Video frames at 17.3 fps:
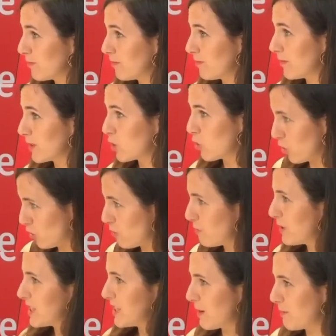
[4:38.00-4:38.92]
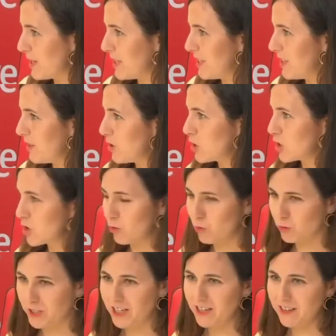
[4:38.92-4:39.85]
con nombres y apellidos,
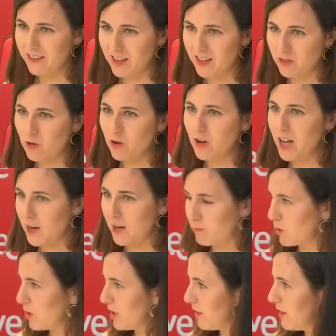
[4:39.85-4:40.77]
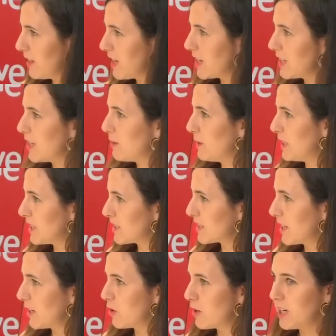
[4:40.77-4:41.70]
utilizando a la policía y el
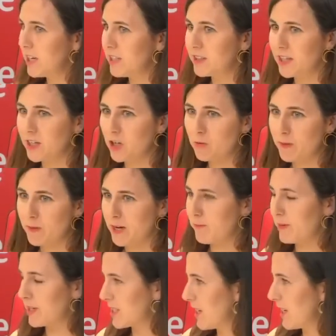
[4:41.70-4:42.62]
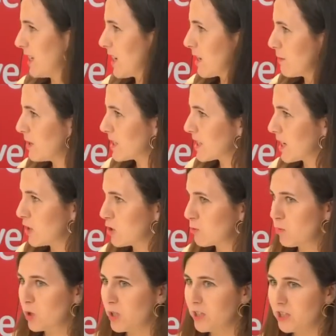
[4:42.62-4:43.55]
Ministerio del Interior para perseguir a adversarios
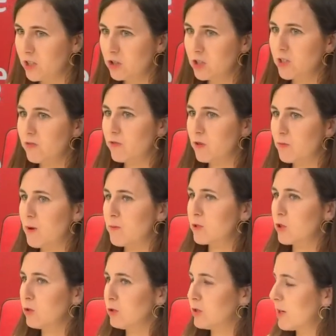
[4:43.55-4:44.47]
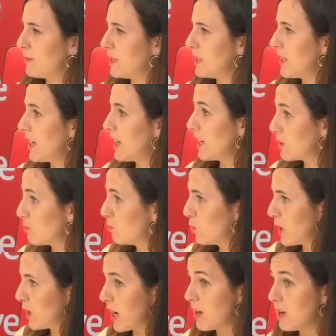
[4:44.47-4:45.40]
políticos de forma absolutamente
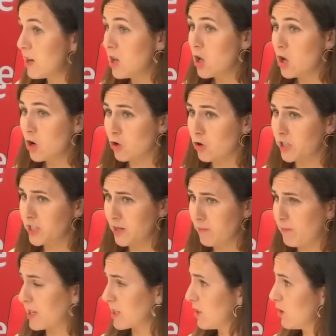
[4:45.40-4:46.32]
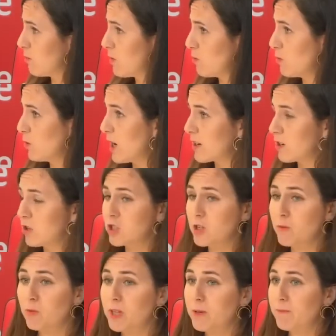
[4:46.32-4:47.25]
espuria. Con ese Partido Popular no se
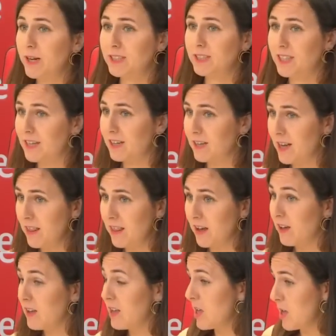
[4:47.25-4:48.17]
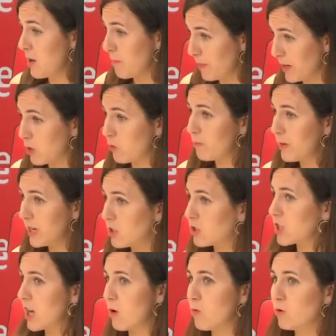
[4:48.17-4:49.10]
puede pactar nada, pero
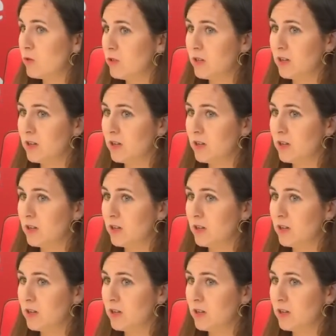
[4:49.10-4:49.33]
menos aún